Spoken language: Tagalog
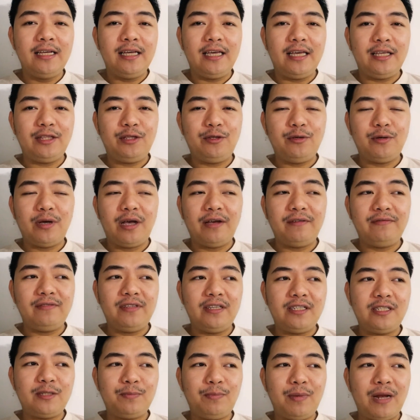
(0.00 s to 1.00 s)
and you have
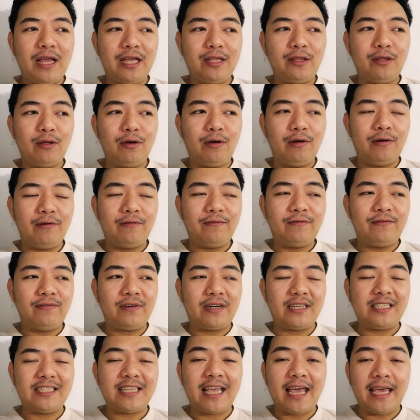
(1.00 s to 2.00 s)
this plan of
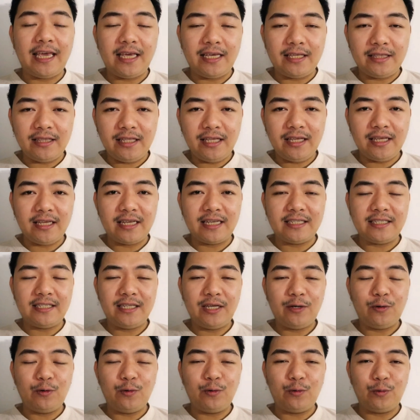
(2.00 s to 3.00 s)
resigning
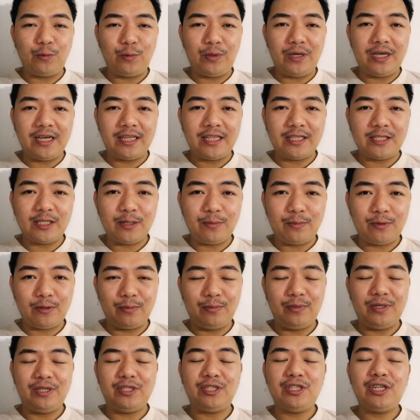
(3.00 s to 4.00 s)
kasi uuwi ka na sa
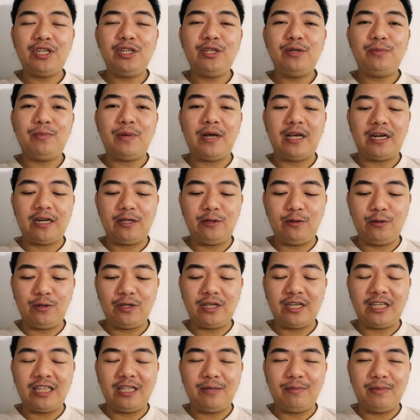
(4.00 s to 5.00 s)
probinsya niya para doon
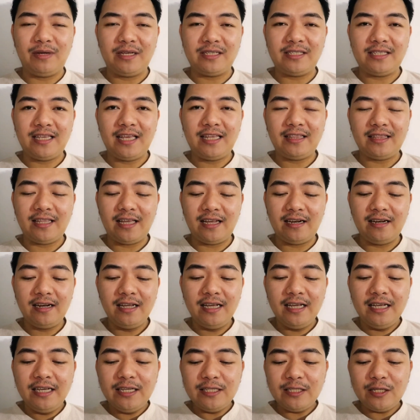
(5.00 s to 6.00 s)
ka na magsettle.
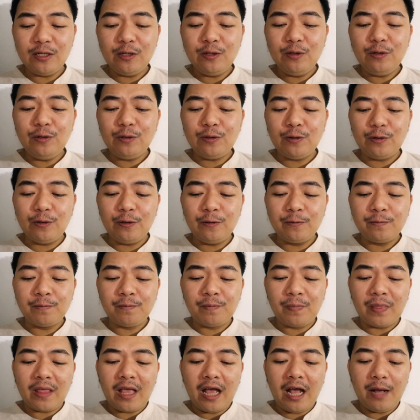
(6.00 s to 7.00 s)
Siguro,
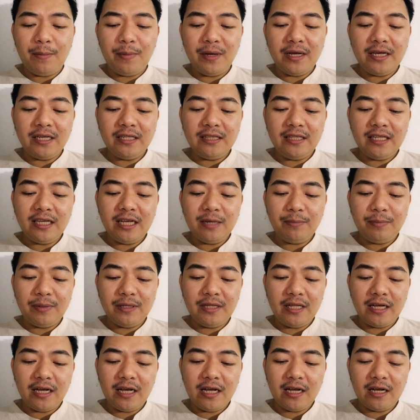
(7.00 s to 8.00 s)
habang hindi ka pa
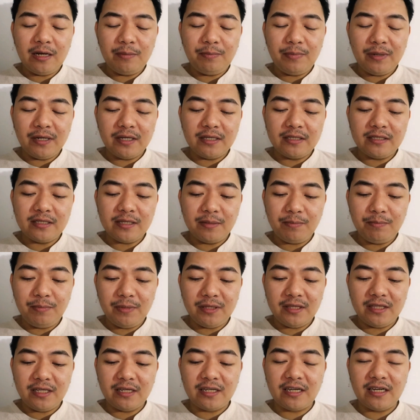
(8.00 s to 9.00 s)

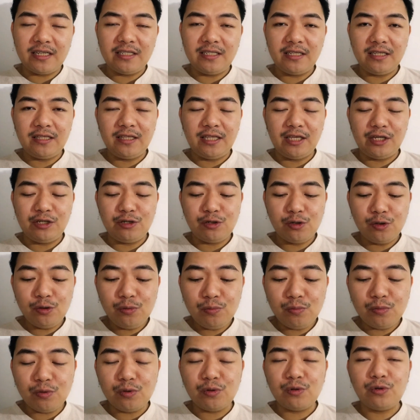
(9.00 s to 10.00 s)
nakakapag-submit ng resignation
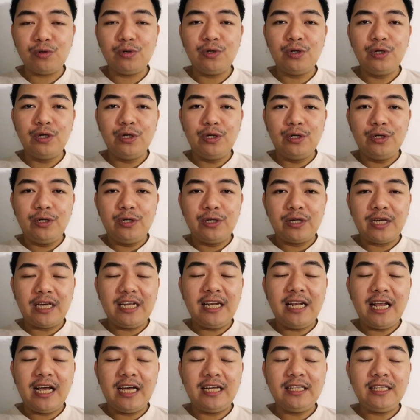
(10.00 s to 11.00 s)
mo,
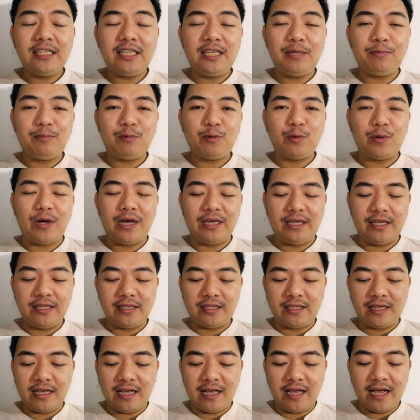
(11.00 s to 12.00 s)
kailangan keep
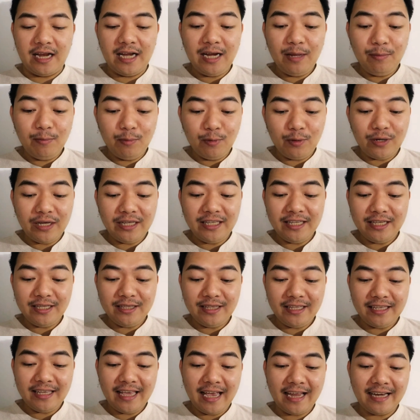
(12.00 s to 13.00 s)
quiet ka. Alam mo, ganyan
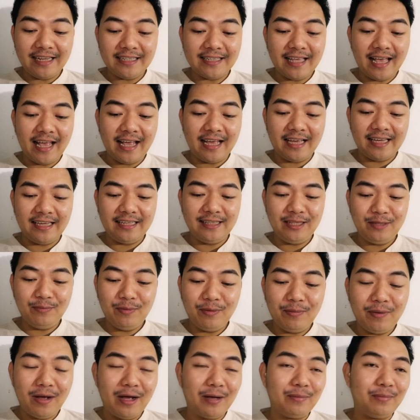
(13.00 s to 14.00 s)
yung nangyari sa akin, di
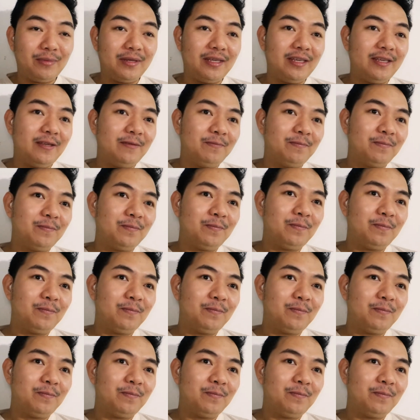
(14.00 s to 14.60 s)
ba mami?